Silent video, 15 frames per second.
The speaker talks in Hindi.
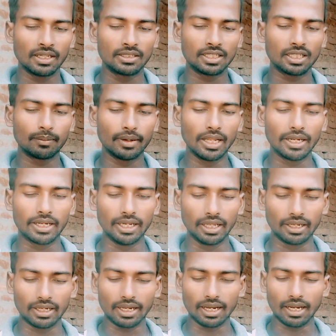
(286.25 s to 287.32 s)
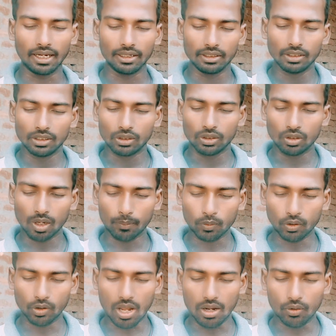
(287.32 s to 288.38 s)
जैसे मैंने क्लिक किया है तो
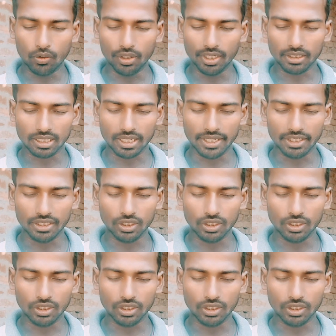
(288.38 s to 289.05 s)
आपको अंगुली के सहारे